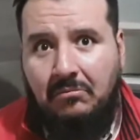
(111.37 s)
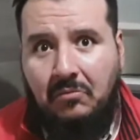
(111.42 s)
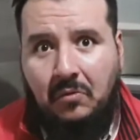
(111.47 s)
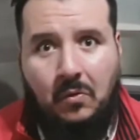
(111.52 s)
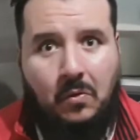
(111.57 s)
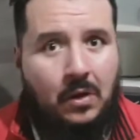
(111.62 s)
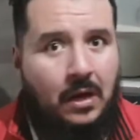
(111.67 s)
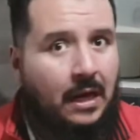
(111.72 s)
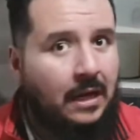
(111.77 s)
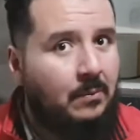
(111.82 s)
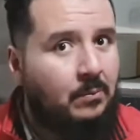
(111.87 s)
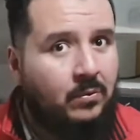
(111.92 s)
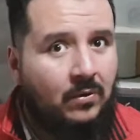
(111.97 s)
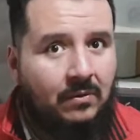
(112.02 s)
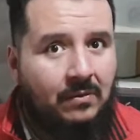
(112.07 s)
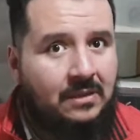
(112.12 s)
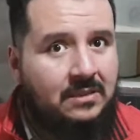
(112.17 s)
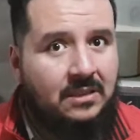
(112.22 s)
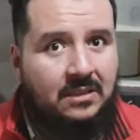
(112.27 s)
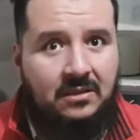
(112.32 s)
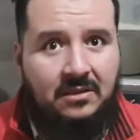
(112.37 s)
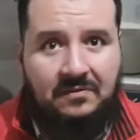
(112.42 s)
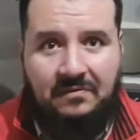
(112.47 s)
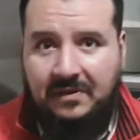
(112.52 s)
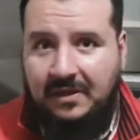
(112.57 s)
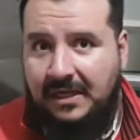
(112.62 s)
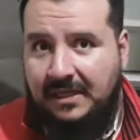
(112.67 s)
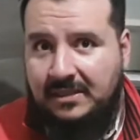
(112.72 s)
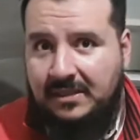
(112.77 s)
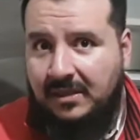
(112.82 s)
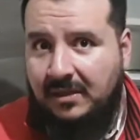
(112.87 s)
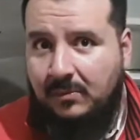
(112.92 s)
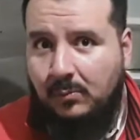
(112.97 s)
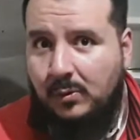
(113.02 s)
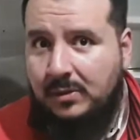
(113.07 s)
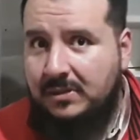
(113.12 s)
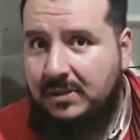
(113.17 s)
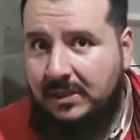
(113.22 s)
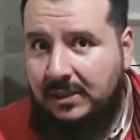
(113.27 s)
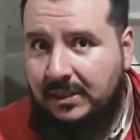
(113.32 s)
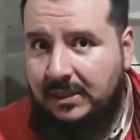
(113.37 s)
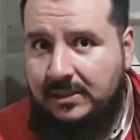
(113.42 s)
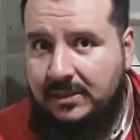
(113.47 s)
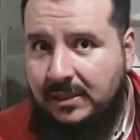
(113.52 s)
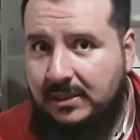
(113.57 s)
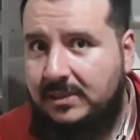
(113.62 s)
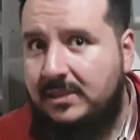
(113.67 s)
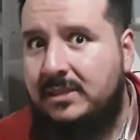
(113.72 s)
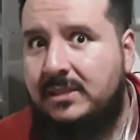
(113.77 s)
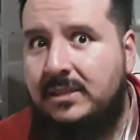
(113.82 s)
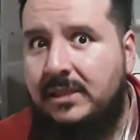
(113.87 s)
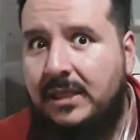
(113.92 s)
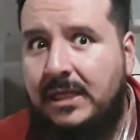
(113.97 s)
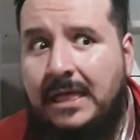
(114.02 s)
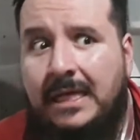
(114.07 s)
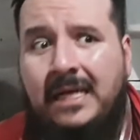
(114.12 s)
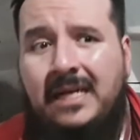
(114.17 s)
no hay pruebas científicas que demuestren que sí existe.